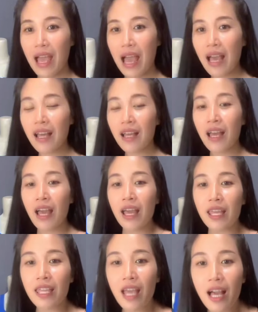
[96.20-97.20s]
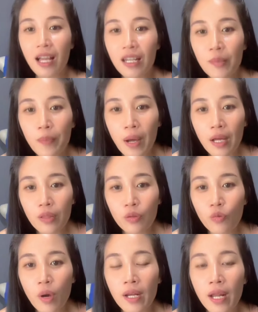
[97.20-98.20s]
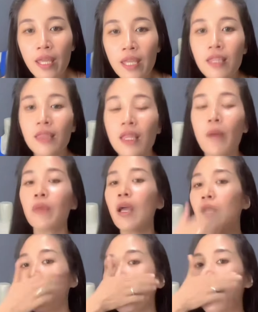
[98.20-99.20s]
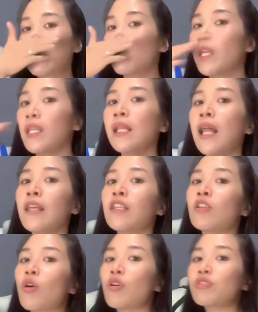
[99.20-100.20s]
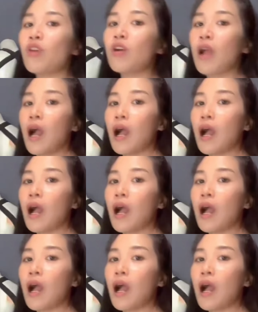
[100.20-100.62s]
ya yang dipatung warna hitam yang dipatung ini lagi kosong